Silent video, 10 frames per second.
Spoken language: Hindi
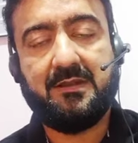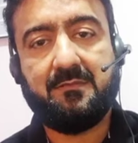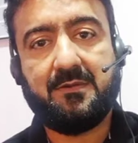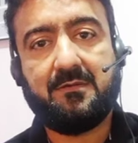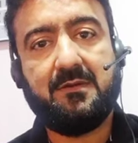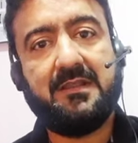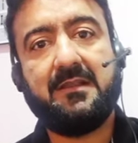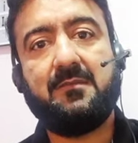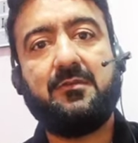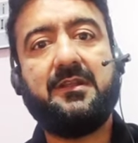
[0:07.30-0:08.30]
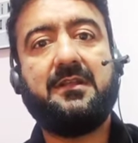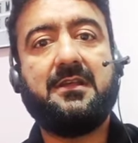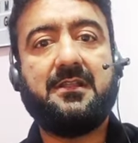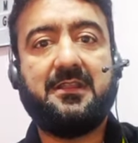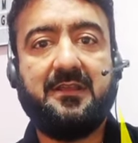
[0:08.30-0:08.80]
मोबाइल नंबर को लेकिन हम
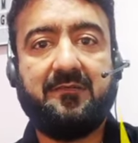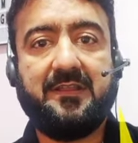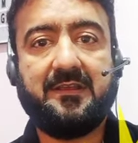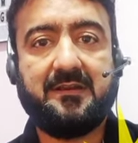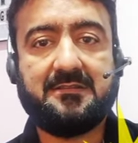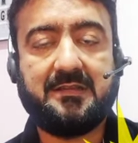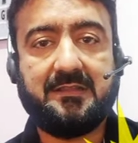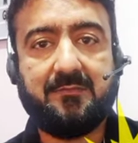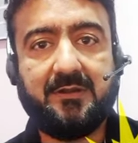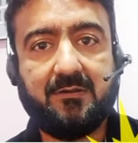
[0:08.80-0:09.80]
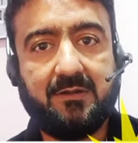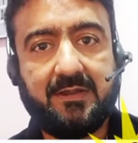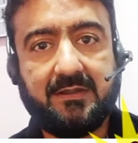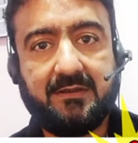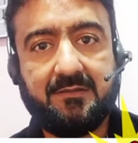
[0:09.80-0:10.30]
उन्हें सेव नहीं करना चाहते अपने
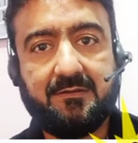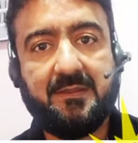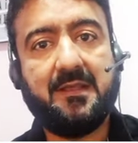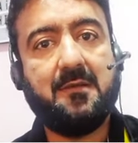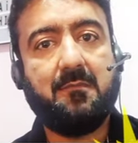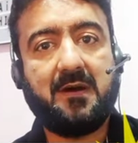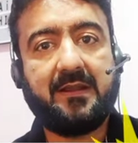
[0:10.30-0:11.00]
कॉन्टैक्ट लिस्ट में